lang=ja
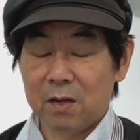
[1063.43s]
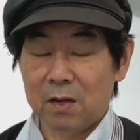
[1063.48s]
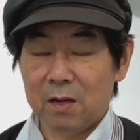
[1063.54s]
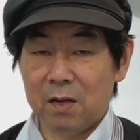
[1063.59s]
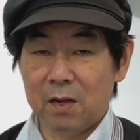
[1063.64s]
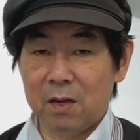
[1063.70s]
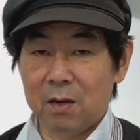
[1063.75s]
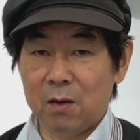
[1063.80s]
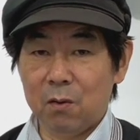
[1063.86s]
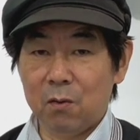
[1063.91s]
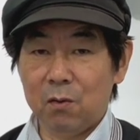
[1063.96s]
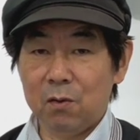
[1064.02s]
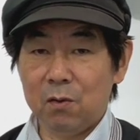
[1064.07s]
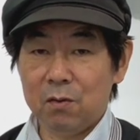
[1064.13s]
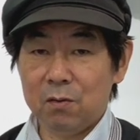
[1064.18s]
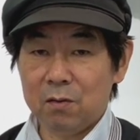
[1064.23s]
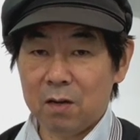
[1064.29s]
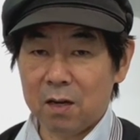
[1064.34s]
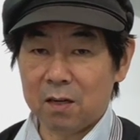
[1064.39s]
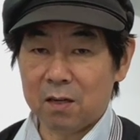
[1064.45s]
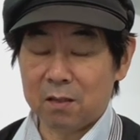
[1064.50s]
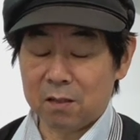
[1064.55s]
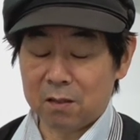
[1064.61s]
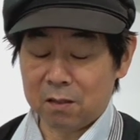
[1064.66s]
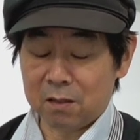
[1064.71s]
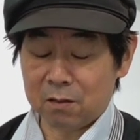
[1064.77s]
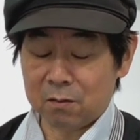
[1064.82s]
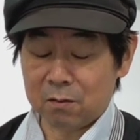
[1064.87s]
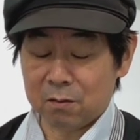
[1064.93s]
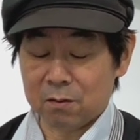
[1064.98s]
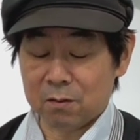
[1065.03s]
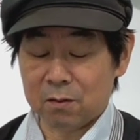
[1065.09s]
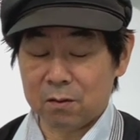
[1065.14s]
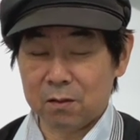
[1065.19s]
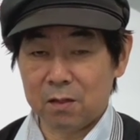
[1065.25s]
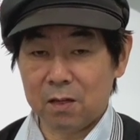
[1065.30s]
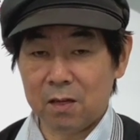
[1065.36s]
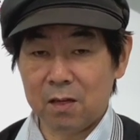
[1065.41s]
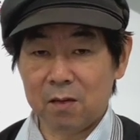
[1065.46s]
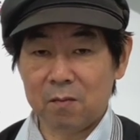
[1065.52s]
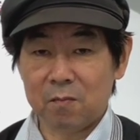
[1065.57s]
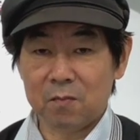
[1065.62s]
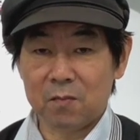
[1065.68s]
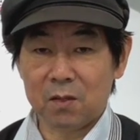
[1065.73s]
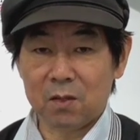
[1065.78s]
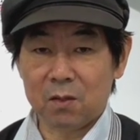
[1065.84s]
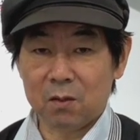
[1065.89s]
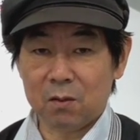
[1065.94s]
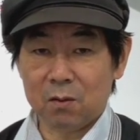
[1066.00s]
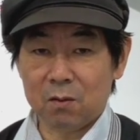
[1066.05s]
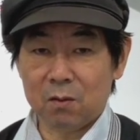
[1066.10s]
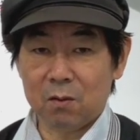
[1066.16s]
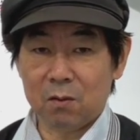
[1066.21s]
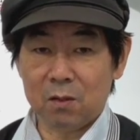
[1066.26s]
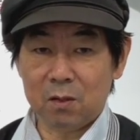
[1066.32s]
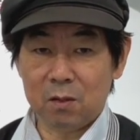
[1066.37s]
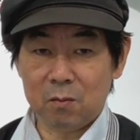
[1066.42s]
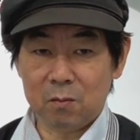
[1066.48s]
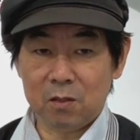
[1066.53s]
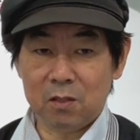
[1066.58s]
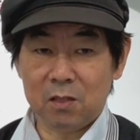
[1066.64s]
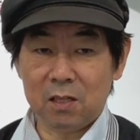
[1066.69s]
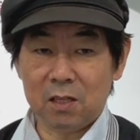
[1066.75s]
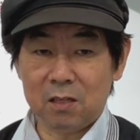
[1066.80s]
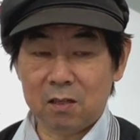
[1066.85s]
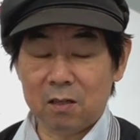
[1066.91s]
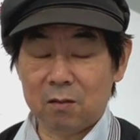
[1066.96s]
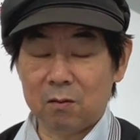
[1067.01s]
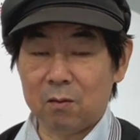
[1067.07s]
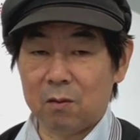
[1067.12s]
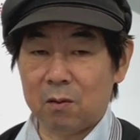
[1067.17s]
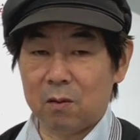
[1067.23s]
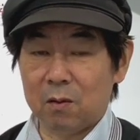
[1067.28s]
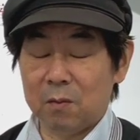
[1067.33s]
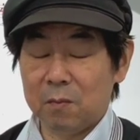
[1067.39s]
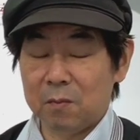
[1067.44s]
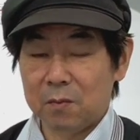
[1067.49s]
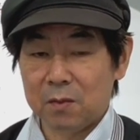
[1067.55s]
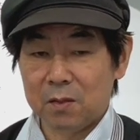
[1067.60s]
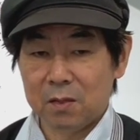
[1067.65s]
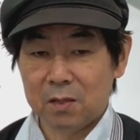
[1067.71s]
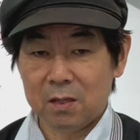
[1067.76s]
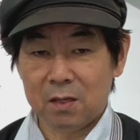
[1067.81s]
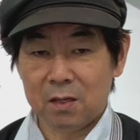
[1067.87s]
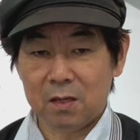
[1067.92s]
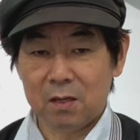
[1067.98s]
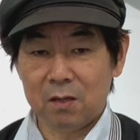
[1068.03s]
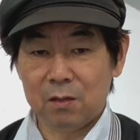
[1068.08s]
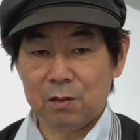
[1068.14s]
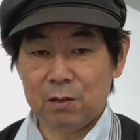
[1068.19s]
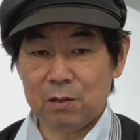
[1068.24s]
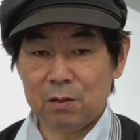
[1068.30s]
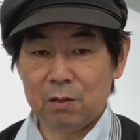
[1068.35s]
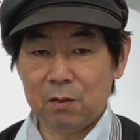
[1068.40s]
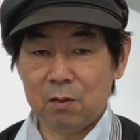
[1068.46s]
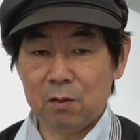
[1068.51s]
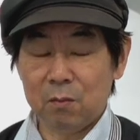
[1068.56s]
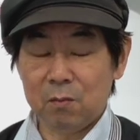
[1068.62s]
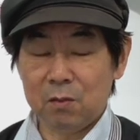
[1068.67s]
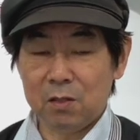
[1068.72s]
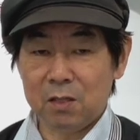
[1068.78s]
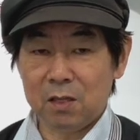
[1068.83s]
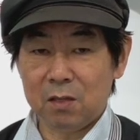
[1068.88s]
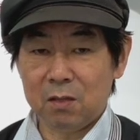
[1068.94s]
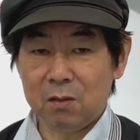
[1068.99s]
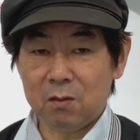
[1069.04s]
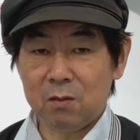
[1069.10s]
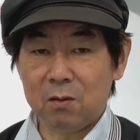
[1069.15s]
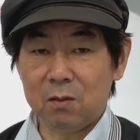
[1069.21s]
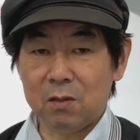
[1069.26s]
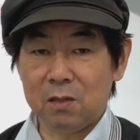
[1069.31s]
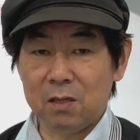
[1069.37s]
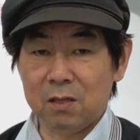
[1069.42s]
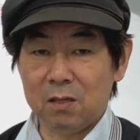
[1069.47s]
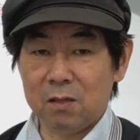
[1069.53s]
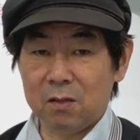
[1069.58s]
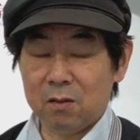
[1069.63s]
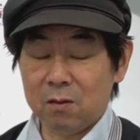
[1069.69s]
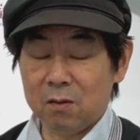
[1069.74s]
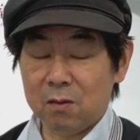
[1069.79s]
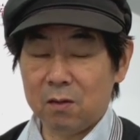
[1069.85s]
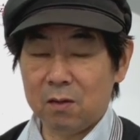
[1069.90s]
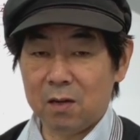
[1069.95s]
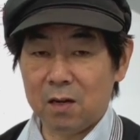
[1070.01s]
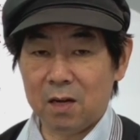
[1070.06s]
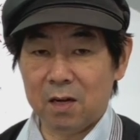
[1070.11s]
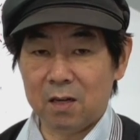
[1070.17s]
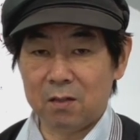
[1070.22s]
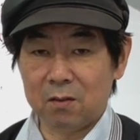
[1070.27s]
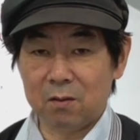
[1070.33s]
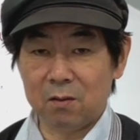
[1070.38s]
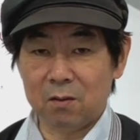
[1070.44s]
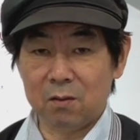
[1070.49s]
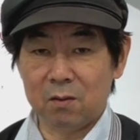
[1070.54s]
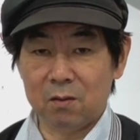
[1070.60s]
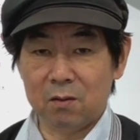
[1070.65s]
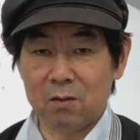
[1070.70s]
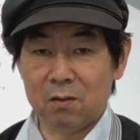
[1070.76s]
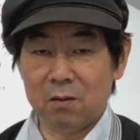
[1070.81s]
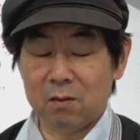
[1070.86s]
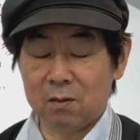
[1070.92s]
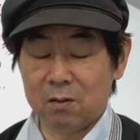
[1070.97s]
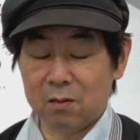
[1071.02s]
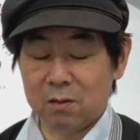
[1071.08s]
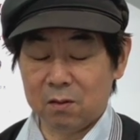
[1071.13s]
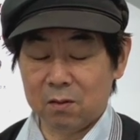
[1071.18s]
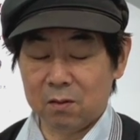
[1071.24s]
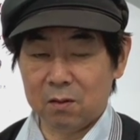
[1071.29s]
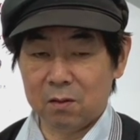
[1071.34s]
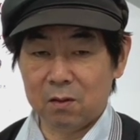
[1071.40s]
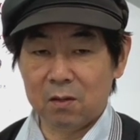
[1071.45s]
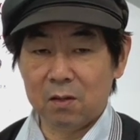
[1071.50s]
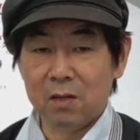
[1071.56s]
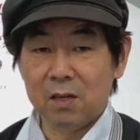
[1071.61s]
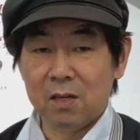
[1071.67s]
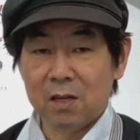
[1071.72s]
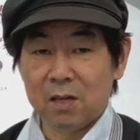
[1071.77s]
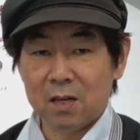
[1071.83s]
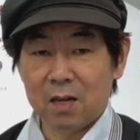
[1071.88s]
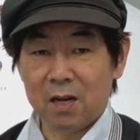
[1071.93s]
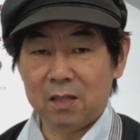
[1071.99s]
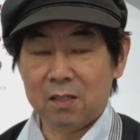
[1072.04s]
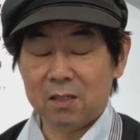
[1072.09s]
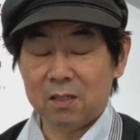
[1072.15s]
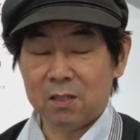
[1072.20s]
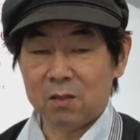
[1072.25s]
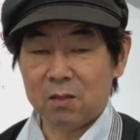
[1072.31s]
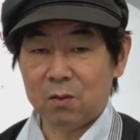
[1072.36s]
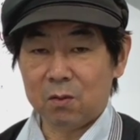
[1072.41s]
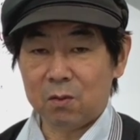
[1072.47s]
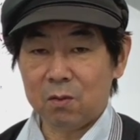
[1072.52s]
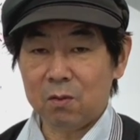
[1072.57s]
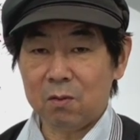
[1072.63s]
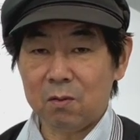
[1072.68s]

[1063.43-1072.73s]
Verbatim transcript: えー、オイル感が出てくるんですねこれで水出しやるとだから普通の水出しコーヒーの、あのー、感じとちょっ